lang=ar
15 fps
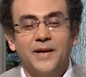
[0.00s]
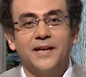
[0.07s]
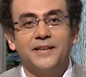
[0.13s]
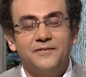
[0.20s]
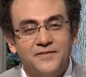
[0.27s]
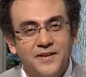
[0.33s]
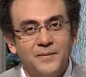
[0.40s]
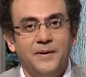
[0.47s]

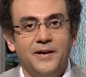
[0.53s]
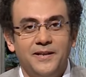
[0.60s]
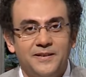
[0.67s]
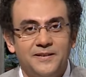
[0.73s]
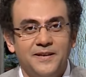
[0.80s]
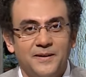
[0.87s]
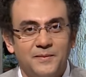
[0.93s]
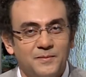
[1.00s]
هتفتح
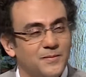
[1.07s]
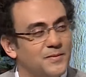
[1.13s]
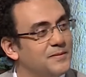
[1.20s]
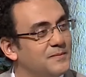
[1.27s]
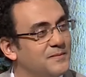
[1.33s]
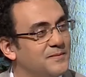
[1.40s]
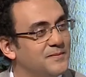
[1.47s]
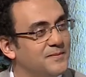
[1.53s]
محل ده
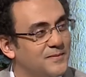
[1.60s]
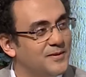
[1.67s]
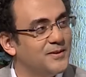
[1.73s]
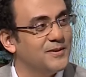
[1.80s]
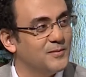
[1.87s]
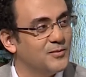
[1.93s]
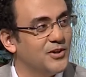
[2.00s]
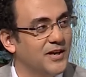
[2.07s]
اه
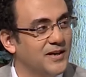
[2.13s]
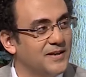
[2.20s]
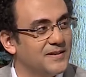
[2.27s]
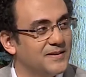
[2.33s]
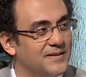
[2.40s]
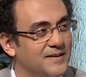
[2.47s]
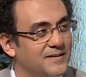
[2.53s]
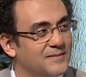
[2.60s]
انا
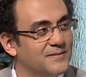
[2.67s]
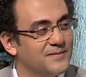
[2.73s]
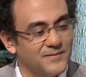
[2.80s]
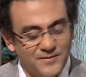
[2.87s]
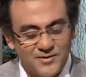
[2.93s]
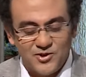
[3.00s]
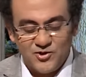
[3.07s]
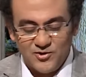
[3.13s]
متاكد يعني ايوه
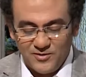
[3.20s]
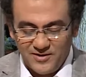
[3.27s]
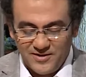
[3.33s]
بالظبط بس